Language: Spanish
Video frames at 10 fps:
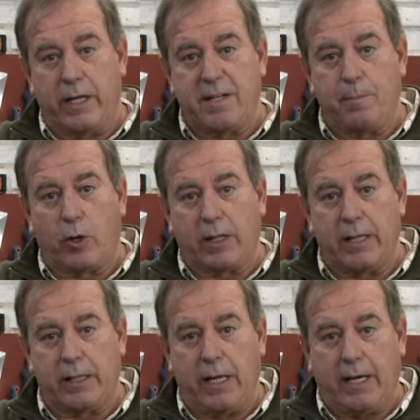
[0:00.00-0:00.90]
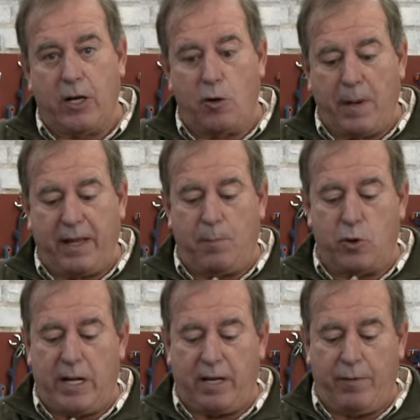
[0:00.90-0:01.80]
es importante que no
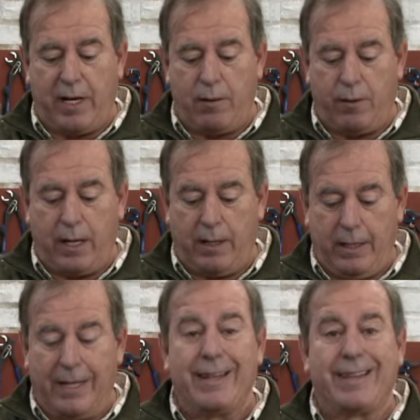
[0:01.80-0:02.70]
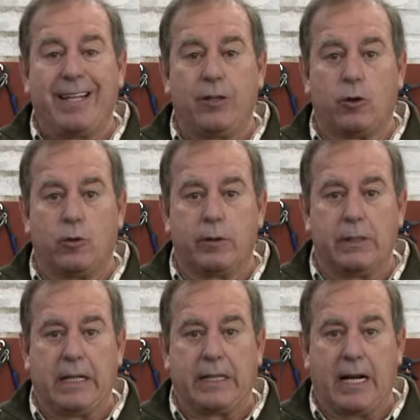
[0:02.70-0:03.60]
perdamos la referencia tanto
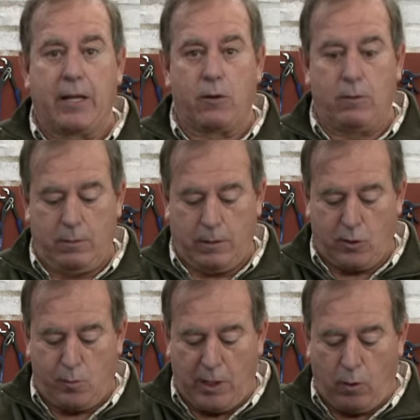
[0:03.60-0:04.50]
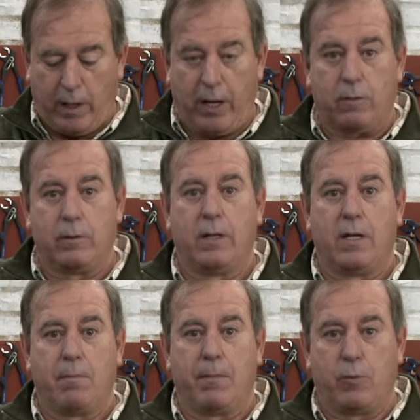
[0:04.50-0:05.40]
del taladro como del agujero.
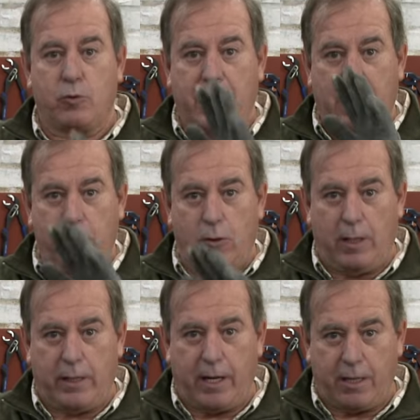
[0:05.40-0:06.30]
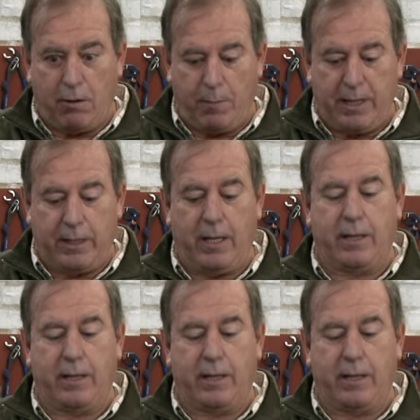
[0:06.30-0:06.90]
Vamos mirando alternativamente